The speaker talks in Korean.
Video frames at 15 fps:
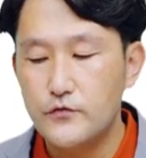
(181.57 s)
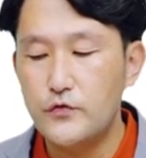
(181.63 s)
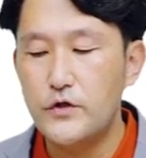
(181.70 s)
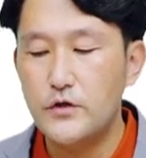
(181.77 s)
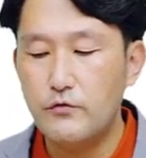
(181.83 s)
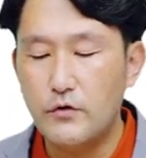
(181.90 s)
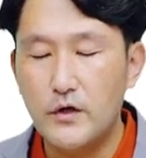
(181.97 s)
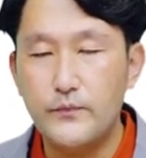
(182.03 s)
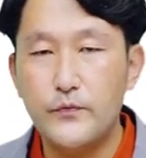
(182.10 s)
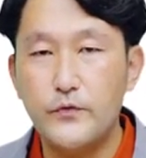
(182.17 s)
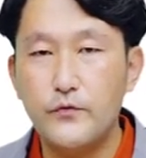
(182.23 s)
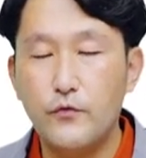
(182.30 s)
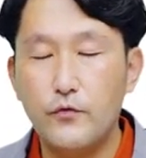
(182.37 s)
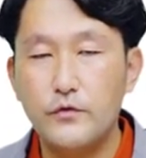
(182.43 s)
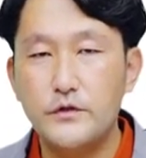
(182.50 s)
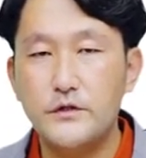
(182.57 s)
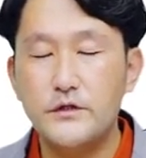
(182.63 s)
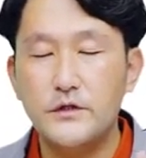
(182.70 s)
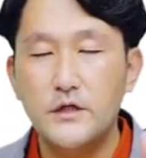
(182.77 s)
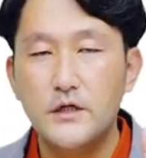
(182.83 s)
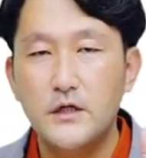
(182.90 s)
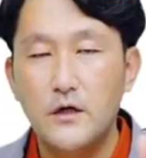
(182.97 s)
수익과
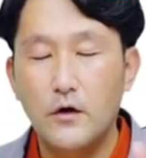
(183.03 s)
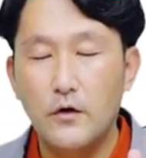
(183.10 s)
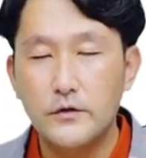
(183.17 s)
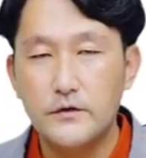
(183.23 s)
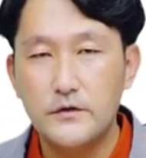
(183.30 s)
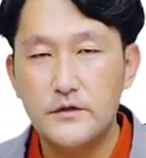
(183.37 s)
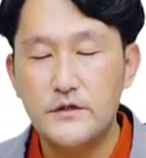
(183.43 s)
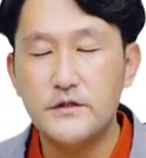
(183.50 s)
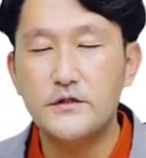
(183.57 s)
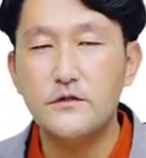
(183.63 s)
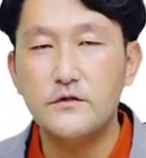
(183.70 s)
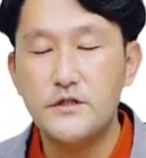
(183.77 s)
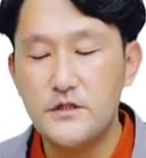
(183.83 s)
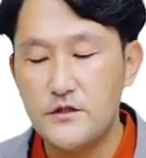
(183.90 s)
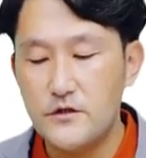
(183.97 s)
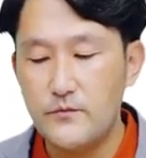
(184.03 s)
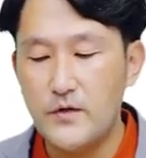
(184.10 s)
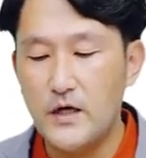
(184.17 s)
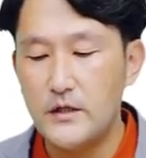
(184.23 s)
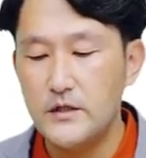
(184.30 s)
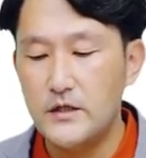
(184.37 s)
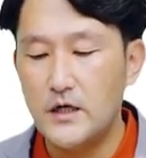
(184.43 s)
비용은 어떤 특정
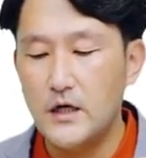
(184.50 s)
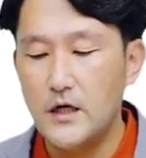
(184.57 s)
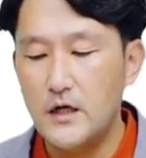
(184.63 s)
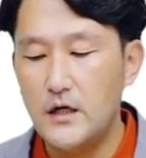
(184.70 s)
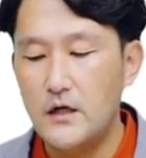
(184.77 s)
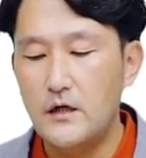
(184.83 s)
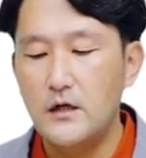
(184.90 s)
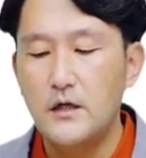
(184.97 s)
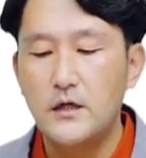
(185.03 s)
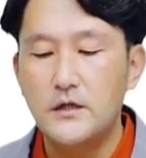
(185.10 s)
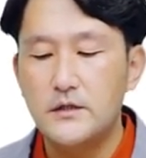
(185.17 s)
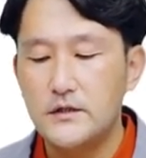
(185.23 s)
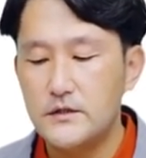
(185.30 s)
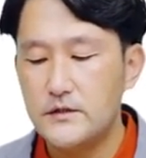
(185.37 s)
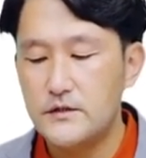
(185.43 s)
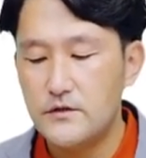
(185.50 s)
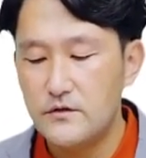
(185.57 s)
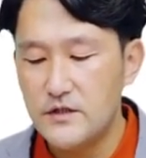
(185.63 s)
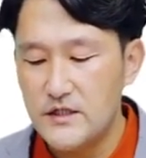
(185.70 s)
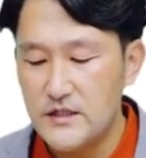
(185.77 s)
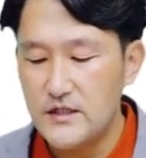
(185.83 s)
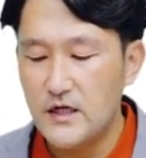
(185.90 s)
시점이 아니라
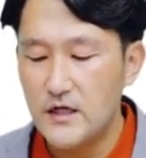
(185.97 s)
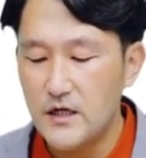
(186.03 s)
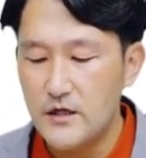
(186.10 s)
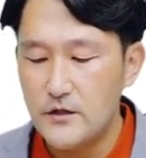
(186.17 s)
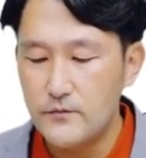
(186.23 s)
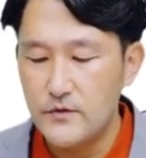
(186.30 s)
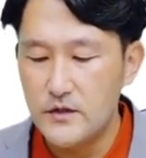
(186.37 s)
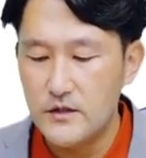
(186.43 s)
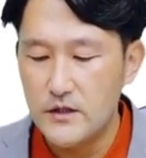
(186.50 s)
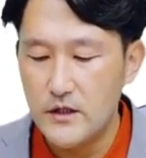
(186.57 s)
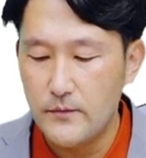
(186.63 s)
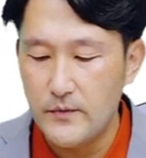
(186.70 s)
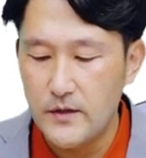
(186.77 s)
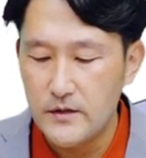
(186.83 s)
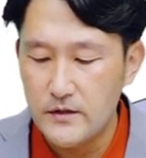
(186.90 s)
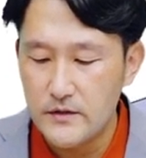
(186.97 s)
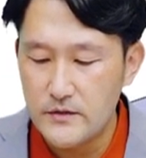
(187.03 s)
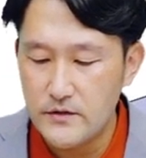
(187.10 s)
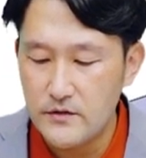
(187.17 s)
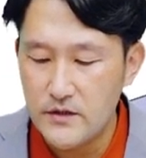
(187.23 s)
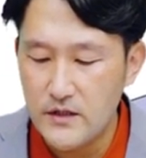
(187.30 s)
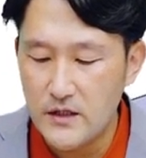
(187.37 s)
특정 기간 개념이기 때문에
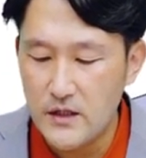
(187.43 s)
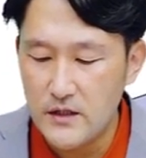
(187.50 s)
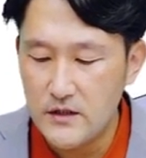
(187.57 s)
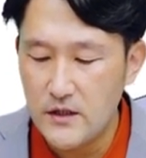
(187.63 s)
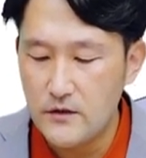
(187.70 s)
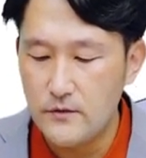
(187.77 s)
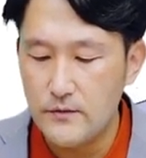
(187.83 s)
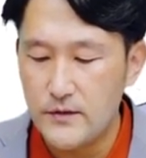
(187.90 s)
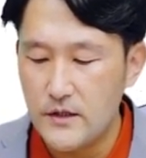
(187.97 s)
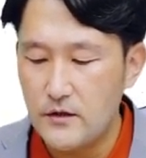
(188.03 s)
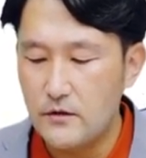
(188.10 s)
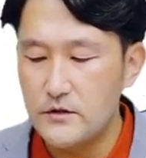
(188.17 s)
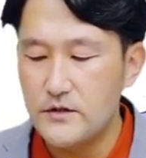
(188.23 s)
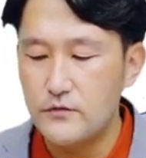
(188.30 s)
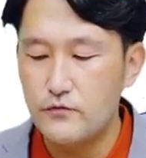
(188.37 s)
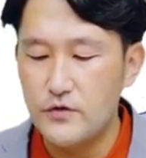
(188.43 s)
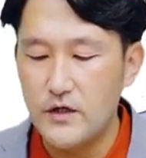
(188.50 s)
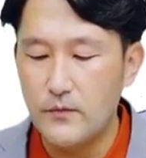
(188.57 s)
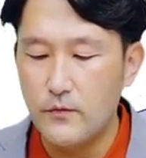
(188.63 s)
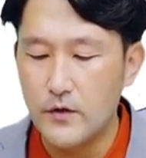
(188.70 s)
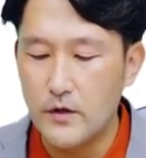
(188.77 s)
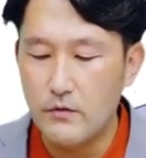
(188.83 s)
특정 기간 개념이 때 이걸 이제
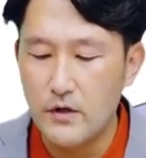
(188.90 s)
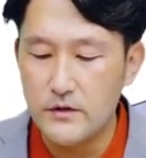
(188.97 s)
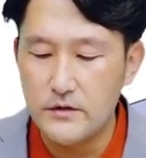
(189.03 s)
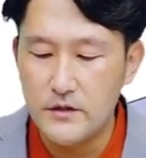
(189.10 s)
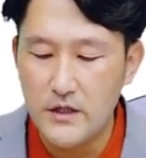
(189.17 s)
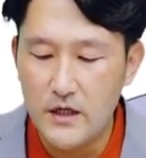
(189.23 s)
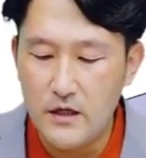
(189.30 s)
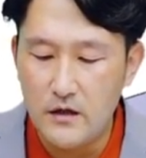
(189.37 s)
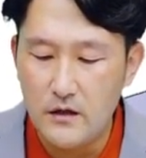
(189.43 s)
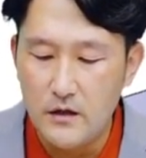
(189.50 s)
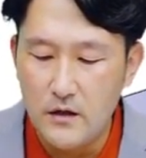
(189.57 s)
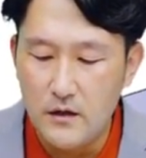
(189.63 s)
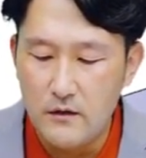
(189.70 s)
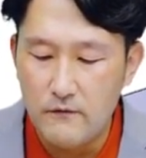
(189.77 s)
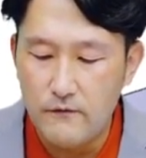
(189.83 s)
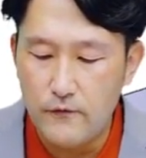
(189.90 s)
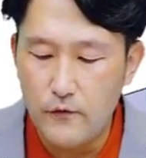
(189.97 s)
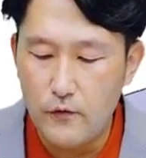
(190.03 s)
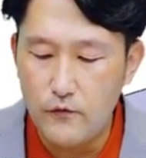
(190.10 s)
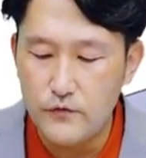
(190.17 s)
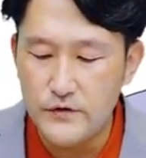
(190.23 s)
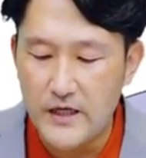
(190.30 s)
우리가 뭐라고 하느냐
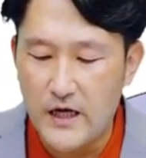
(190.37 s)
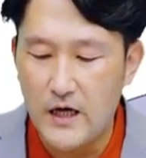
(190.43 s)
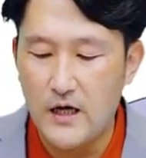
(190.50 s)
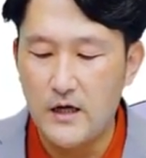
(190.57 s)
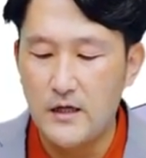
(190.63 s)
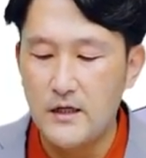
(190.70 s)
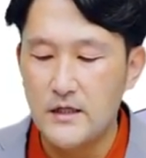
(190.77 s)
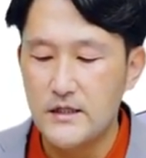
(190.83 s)
플로우다